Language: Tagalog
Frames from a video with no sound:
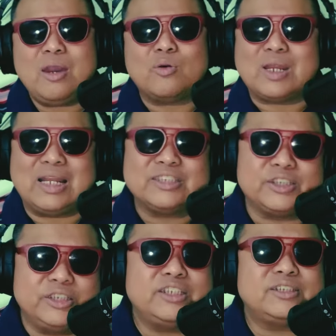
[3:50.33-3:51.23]
or alas
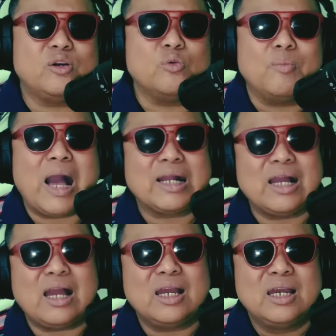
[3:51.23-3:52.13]
10 na
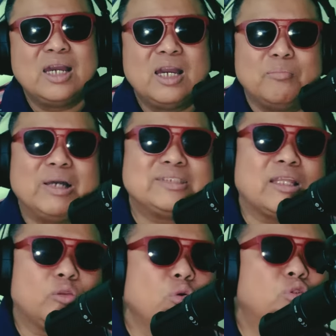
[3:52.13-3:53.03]
umaga. Basta
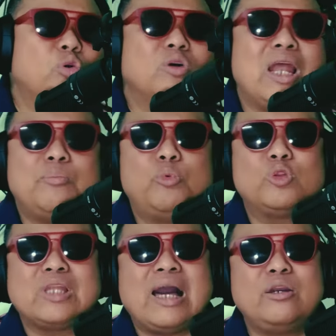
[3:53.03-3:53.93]
tutok lang po
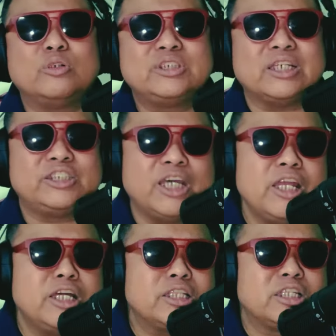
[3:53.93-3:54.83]
tayo sa
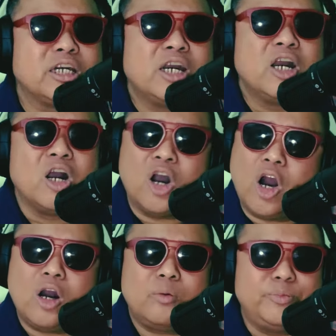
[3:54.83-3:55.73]
Senate
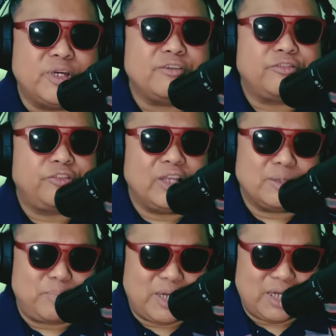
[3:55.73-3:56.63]
of the
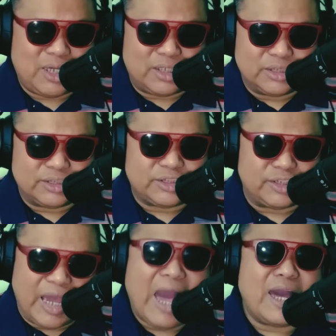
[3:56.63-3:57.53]
Philippines.
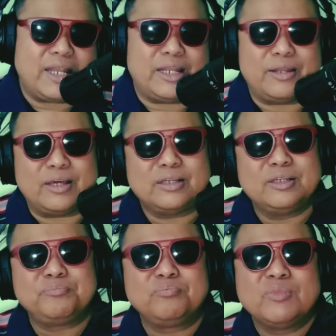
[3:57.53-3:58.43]
Yan.
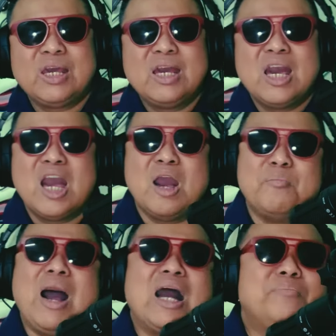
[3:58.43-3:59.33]
Mga